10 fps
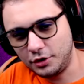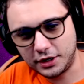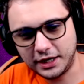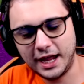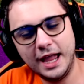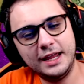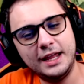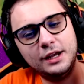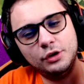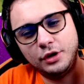Ok,
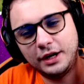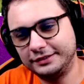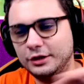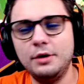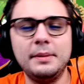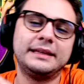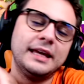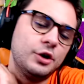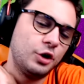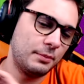allora, siccome a
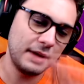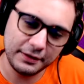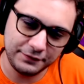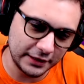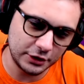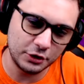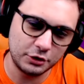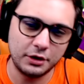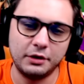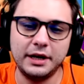te non ho mai fatto
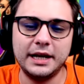ancora un